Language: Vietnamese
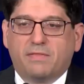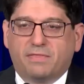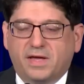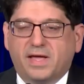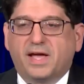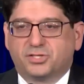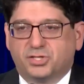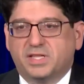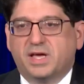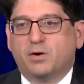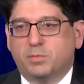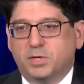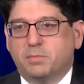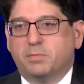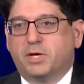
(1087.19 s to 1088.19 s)
xung đột và
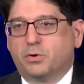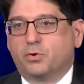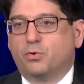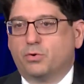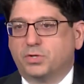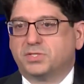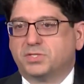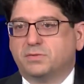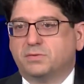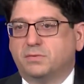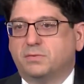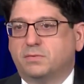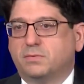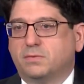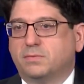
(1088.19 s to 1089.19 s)
làm suy yếu khả
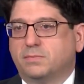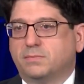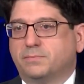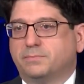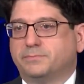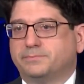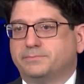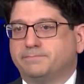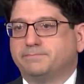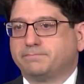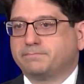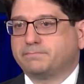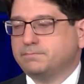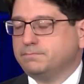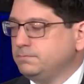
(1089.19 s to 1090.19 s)
năng giảng dạy và
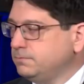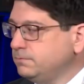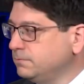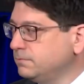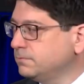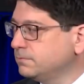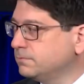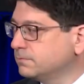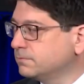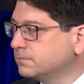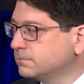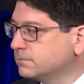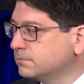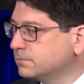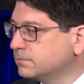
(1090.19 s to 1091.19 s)
lãnh đạo của các giám